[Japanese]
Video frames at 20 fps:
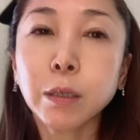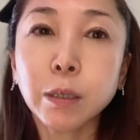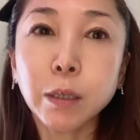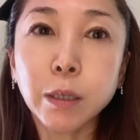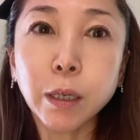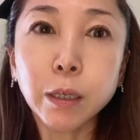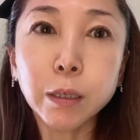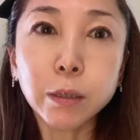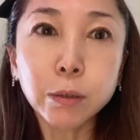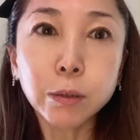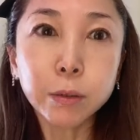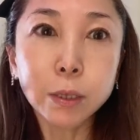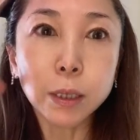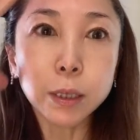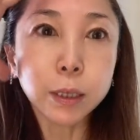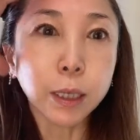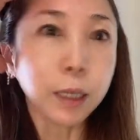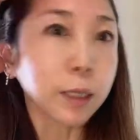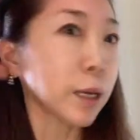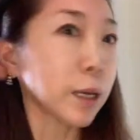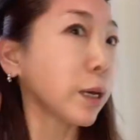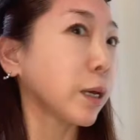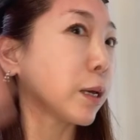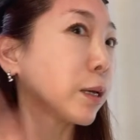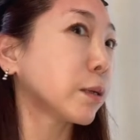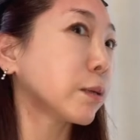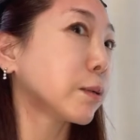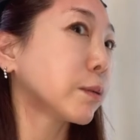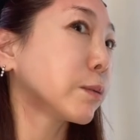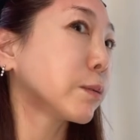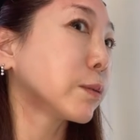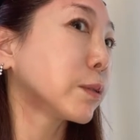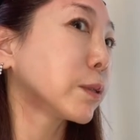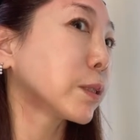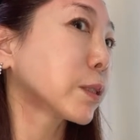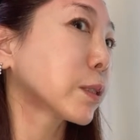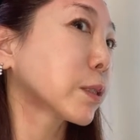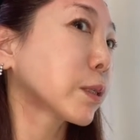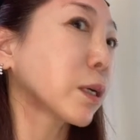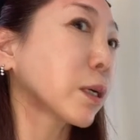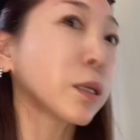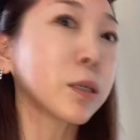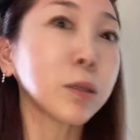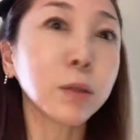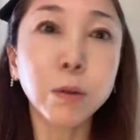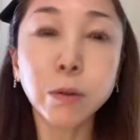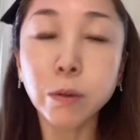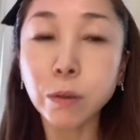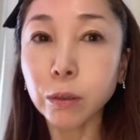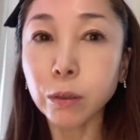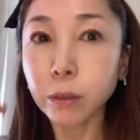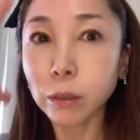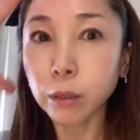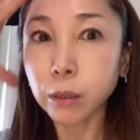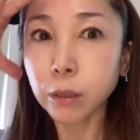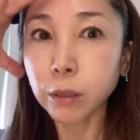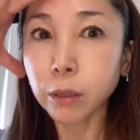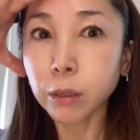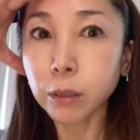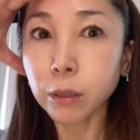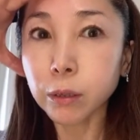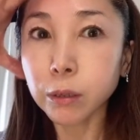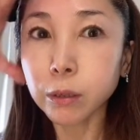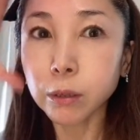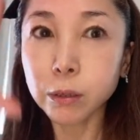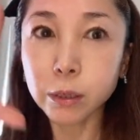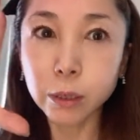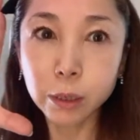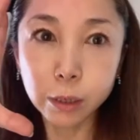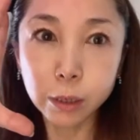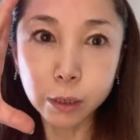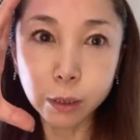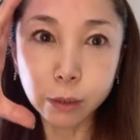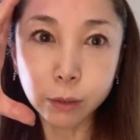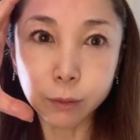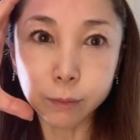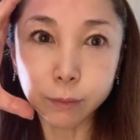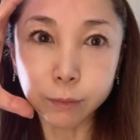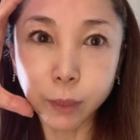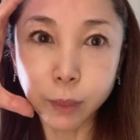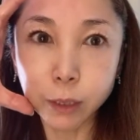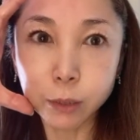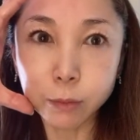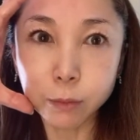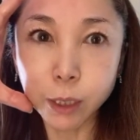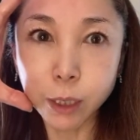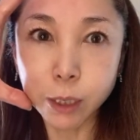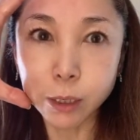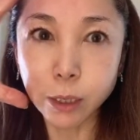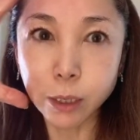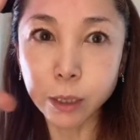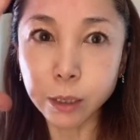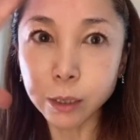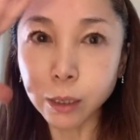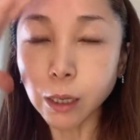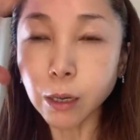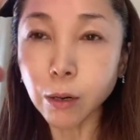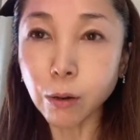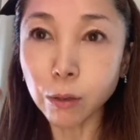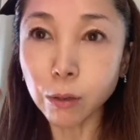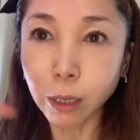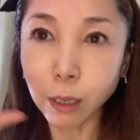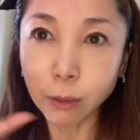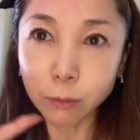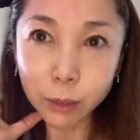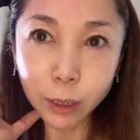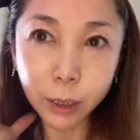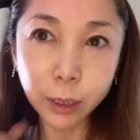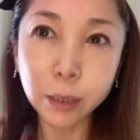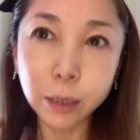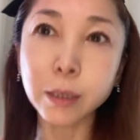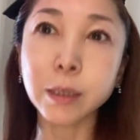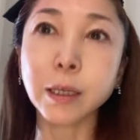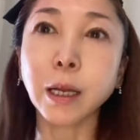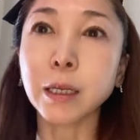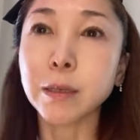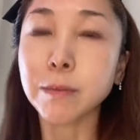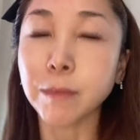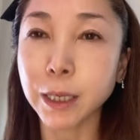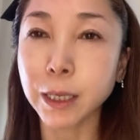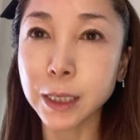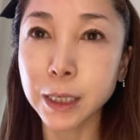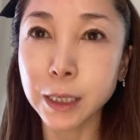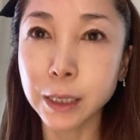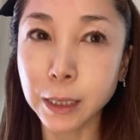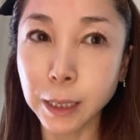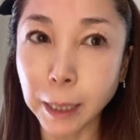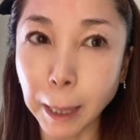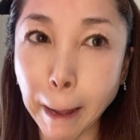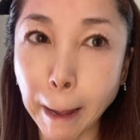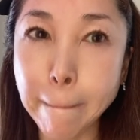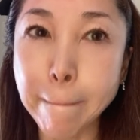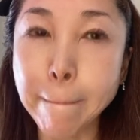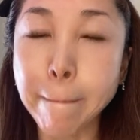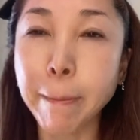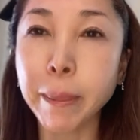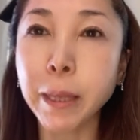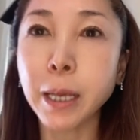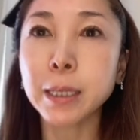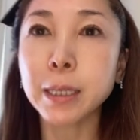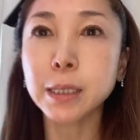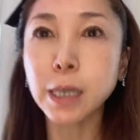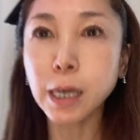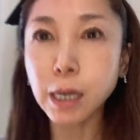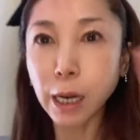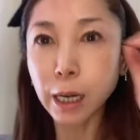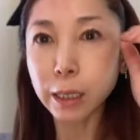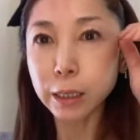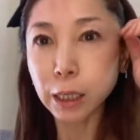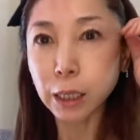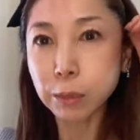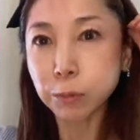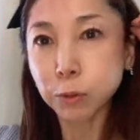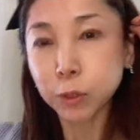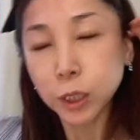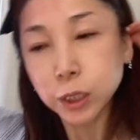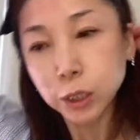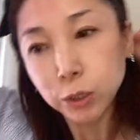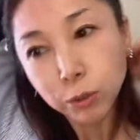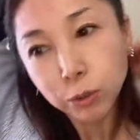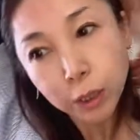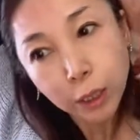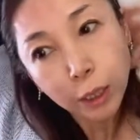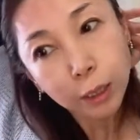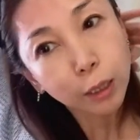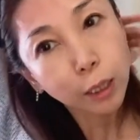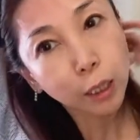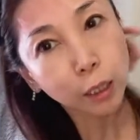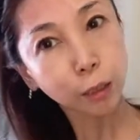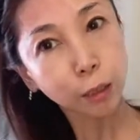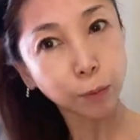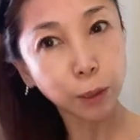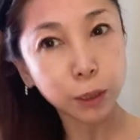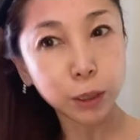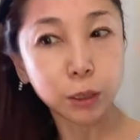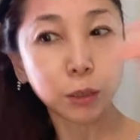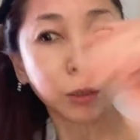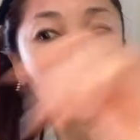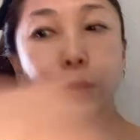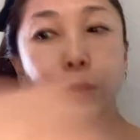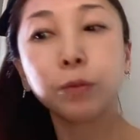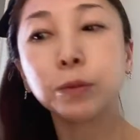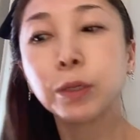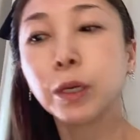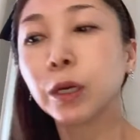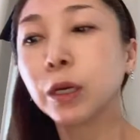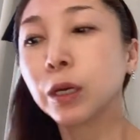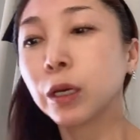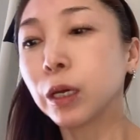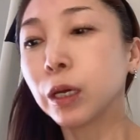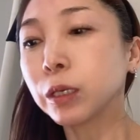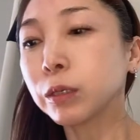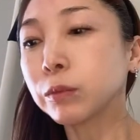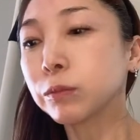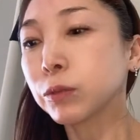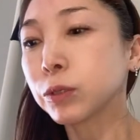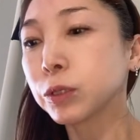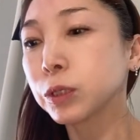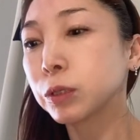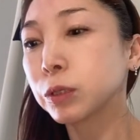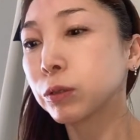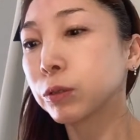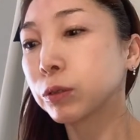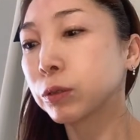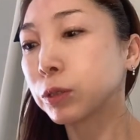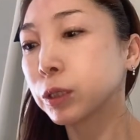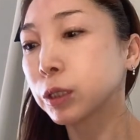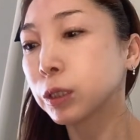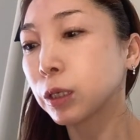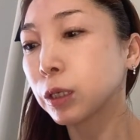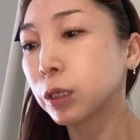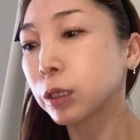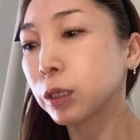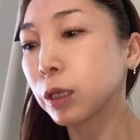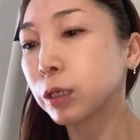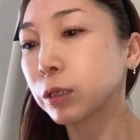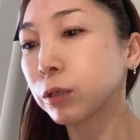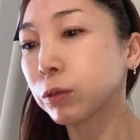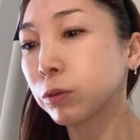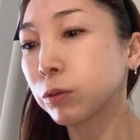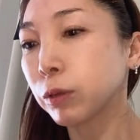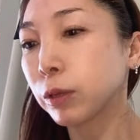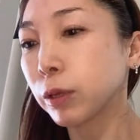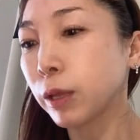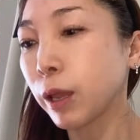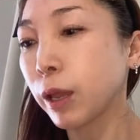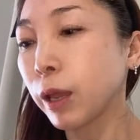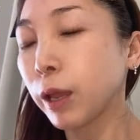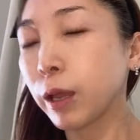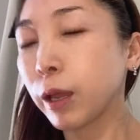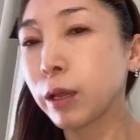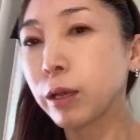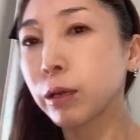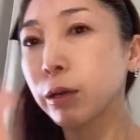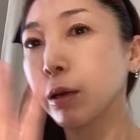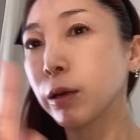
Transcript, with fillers: はいどうですかねしっかりとちっちゃく丸みができたお顔になりましたさあ反対も同じようにやっていきましょうはいもう一度お色しっかり手に取って